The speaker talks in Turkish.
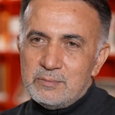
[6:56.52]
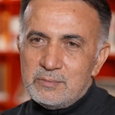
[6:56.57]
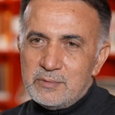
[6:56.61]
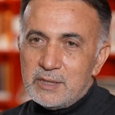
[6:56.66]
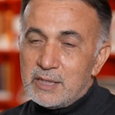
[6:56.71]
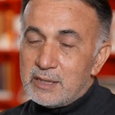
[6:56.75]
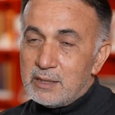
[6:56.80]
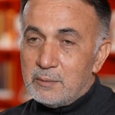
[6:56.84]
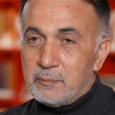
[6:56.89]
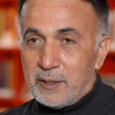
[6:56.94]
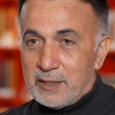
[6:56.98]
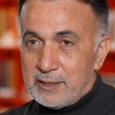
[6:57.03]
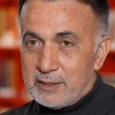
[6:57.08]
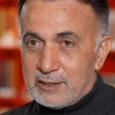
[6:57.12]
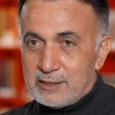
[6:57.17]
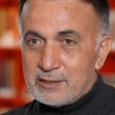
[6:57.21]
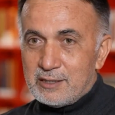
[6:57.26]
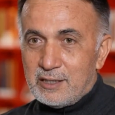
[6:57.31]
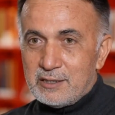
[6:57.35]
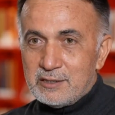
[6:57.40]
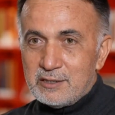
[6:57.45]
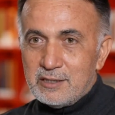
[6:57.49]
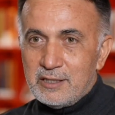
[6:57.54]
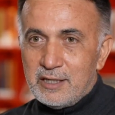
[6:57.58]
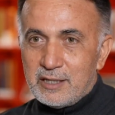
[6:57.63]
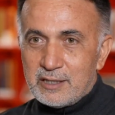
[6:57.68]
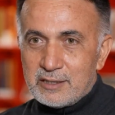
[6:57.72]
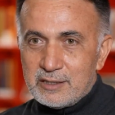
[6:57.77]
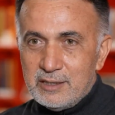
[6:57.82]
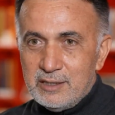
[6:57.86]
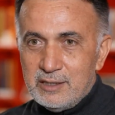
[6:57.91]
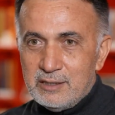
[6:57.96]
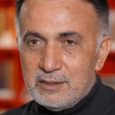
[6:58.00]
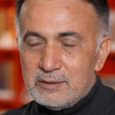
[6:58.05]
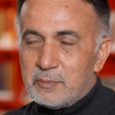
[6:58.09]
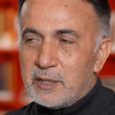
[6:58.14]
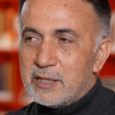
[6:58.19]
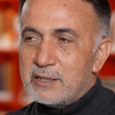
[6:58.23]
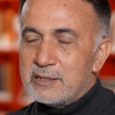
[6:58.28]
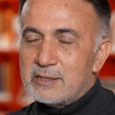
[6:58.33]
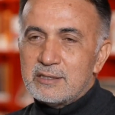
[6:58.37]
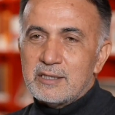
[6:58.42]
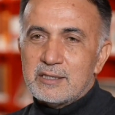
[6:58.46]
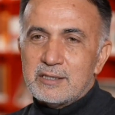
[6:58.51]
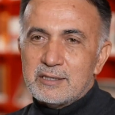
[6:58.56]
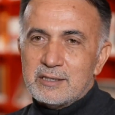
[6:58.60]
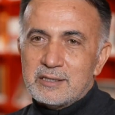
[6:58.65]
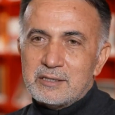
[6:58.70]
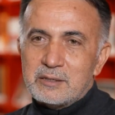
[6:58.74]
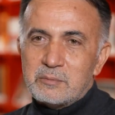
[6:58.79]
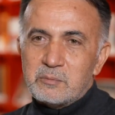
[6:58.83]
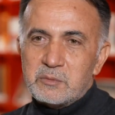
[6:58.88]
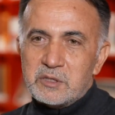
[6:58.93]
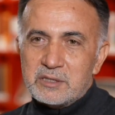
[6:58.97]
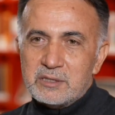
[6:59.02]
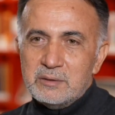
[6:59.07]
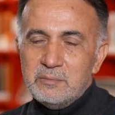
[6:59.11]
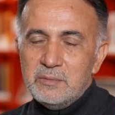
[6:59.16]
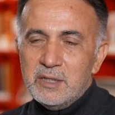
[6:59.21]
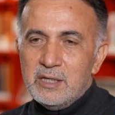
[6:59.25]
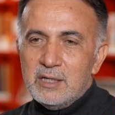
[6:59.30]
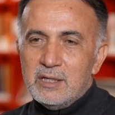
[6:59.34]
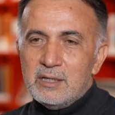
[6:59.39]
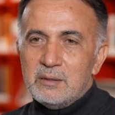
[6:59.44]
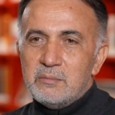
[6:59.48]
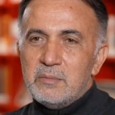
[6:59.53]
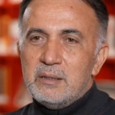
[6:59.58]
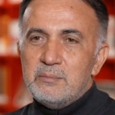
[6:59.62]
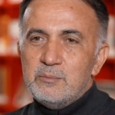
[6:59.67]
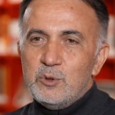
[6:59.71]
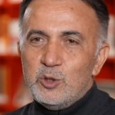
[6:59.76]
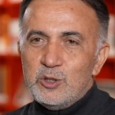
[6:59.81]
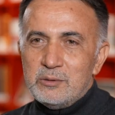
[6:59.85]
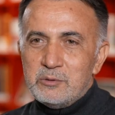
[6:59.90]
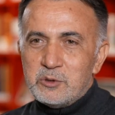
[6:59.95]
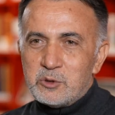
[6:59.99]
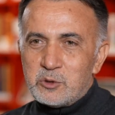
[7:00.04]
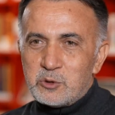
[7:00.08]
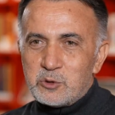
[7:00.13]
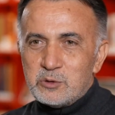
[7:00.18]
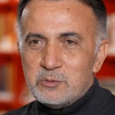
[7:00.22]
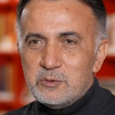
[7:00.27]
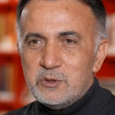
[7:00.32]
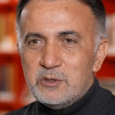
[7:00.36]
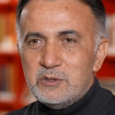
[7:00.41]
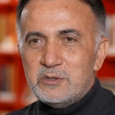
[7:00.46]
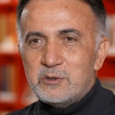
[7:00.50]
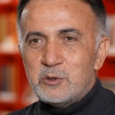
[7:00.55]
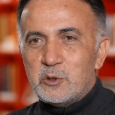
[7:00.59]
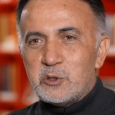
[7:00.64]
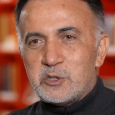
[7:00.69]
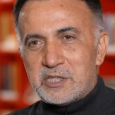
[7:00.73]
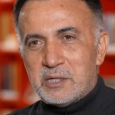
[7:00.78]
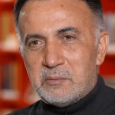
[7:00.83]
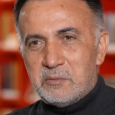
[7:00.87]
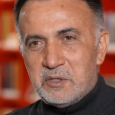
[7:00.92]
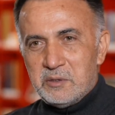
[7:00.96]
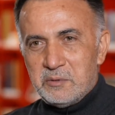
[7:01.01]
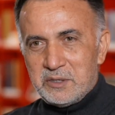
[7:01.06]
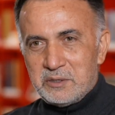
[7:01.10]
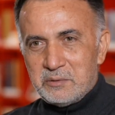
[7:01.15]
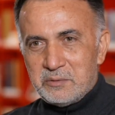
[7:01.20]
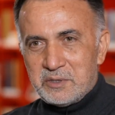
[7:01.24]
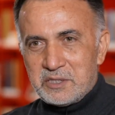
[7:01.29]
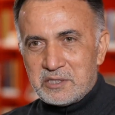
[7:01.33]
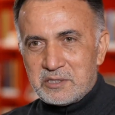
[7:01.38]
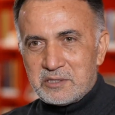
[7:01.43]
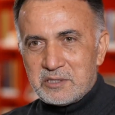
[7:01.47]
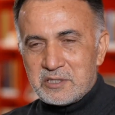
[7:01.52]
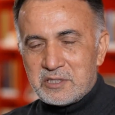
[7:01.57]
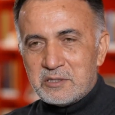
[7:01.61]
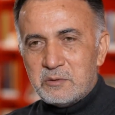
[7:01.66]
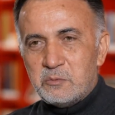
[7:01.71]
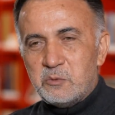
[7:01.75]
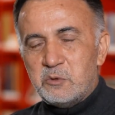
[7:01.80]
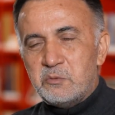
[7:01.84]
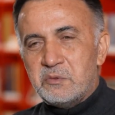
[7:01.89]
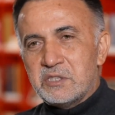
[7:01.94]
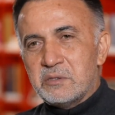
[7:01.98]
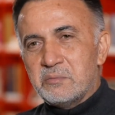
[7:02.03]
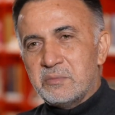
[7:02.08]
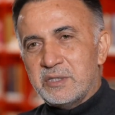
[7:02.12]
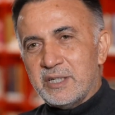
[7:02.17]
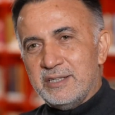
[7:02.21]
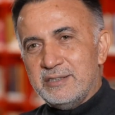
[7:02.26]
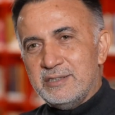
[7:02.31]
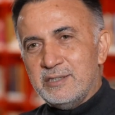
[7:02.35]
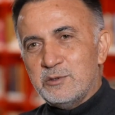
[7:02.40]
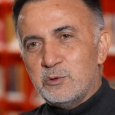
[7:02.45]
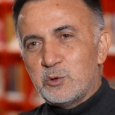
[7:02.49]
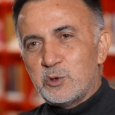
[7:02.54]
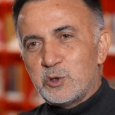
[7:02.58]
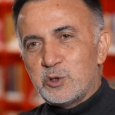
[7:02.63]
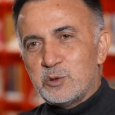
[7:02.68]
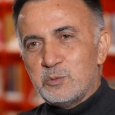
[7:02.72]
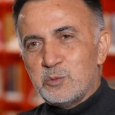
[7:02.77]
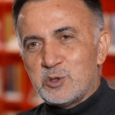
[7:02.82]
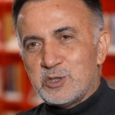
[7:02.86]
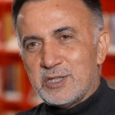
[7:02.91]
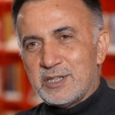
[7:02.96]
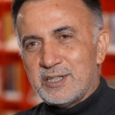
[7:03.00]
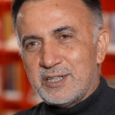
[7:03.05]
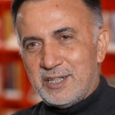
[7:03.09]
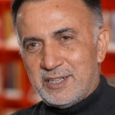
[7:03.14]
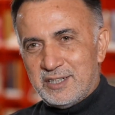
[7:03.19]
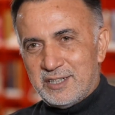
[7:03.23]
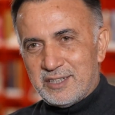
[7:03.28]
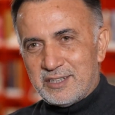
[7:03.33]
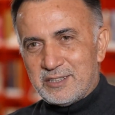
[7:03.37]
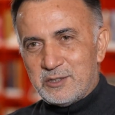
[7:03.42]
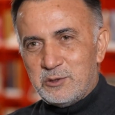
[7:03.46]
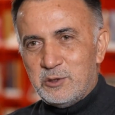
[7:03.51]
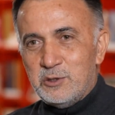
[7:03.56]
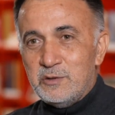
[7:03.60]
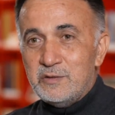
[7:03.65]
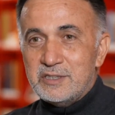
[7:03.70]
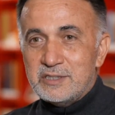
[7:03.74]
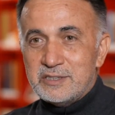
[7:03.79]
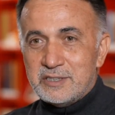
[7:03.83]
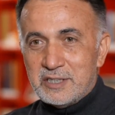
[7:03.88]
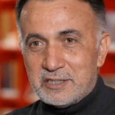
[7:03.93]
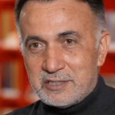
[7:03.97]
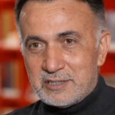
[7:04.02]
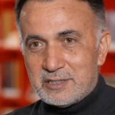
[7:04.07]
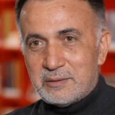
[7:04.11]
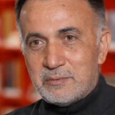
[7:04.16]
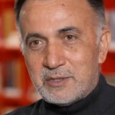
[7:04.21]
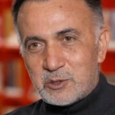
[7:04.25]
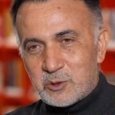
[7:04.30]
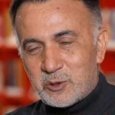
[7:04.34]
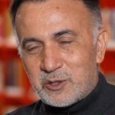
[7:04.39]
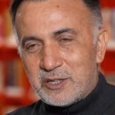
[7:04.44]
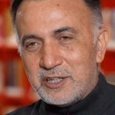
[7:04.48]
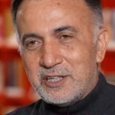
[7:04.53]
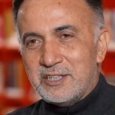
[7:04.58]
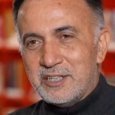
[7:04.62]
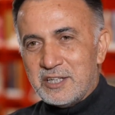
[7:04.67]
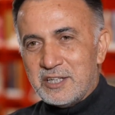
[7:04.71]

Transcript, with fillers: ne de Pakistanlılarda, Pakistan'a da gitmiştim. Ben böyle bir tutumu gözlemlemedim açıkçası. Bu bizim kendi duruşumuzdan kaynaklanıyor İster istemez oraya